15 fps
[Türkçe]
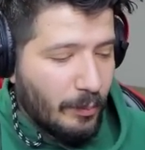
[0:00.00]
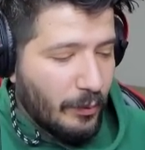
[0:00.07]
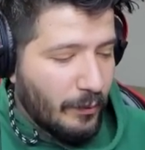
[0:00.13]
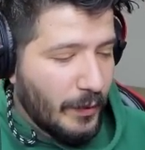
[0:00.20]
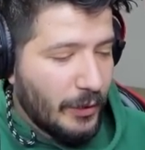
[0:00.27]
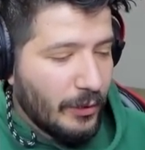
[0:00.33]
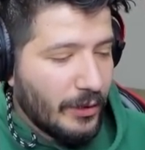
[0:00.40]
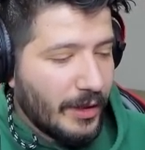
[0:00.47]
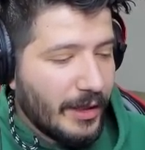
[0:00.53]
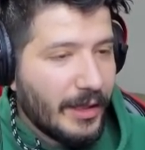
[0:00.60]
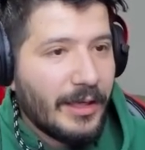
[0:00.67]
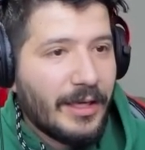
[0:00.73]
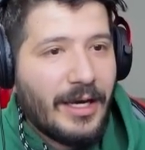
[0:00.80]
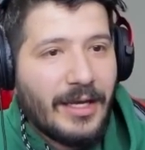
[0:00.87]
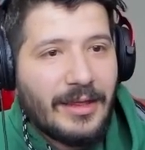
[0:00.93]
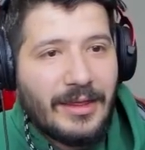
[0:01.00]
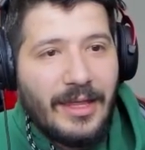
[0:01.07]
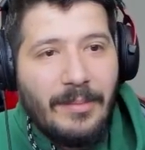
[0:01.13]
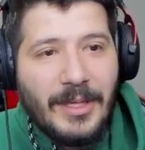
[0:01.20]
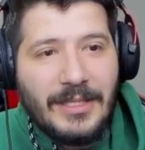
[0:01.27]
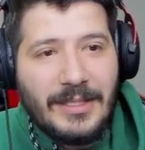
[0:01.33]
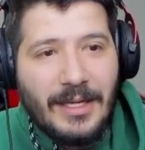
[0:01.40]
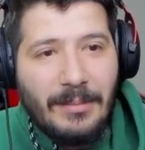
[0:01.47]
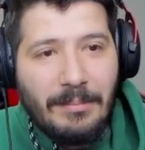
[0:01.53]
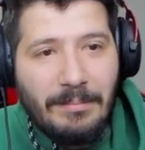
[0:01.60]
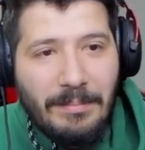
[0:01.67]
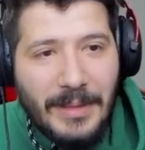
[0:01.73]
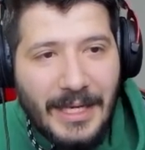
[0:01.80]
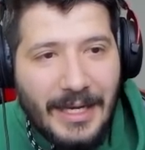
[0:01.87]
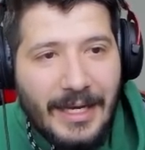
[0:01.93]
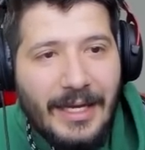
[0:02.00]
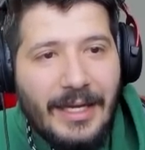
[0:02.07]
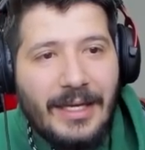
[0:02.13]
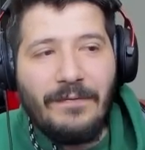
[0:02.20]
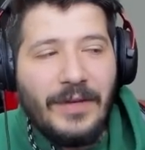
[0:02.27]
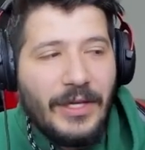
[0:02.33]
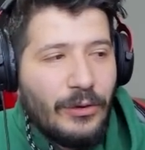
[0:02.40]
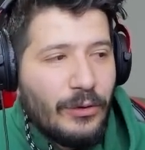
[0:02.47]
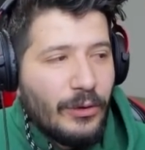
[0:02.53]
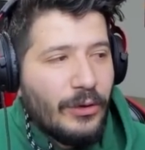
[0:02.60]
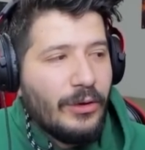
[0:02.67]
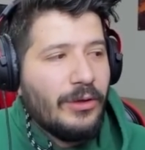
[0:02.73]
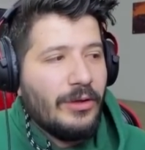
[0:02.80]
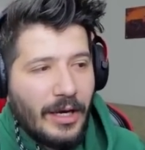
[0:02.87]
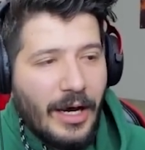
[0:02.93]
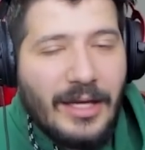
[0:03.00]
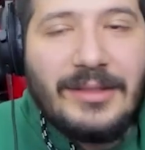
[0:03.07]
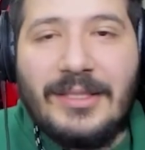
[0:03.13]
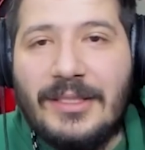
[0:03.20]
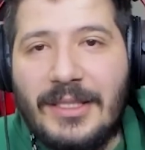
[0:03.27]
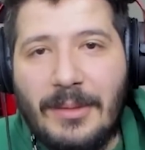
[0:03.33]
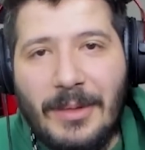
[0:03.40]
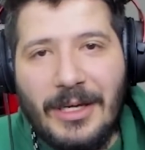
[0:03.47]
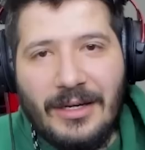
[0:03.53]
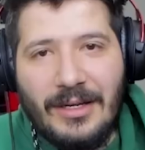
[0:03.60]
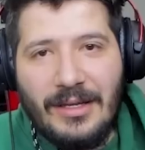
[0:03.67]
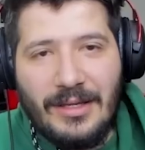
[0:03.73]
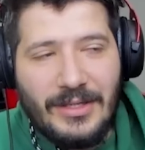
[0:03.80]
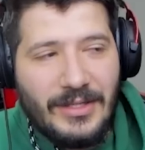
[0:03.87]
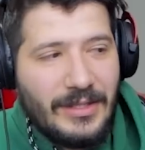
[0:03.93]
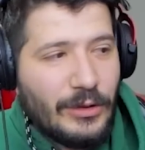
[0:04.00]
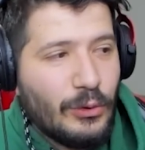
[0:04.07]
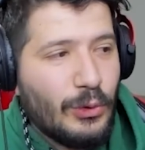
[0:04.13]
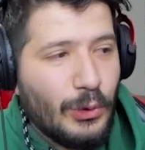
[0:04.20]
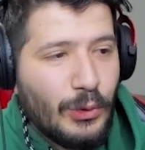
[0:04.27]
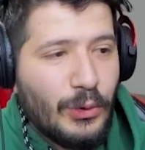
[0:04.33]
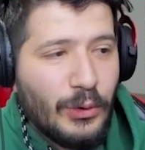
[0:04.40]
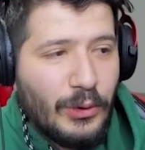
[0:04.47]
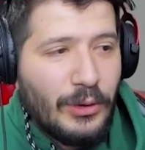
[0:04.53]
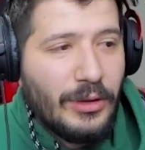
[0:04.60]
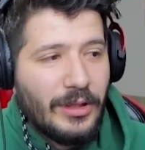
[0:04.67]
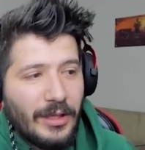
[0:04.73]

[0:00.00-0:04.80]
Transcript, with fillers: bu videoda katlamasam bile video atacağım arkadaşlar. Çünkü